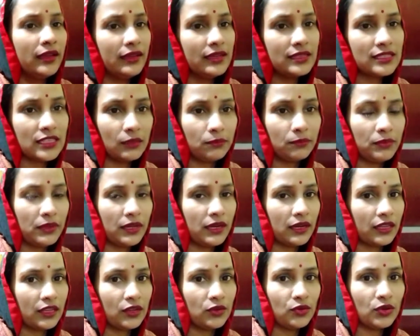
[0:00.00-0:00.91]
या छत पे
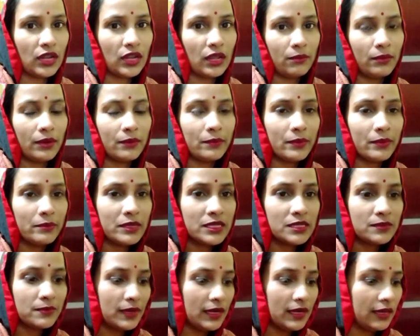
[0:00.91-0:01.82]
रखे हों टेबल पे
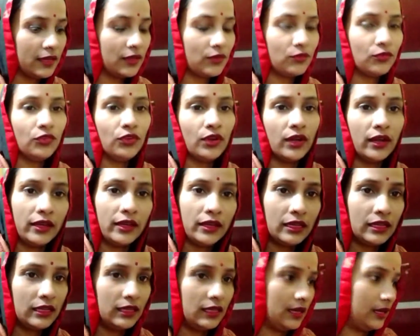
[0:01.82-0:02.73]
मेज़ पे लेकिन वो
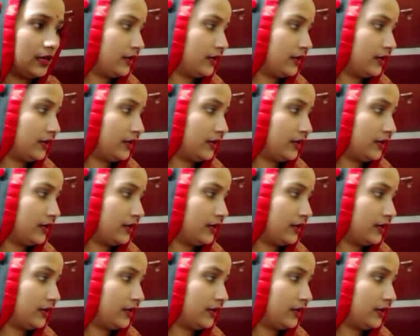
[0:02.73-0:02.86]
ही किए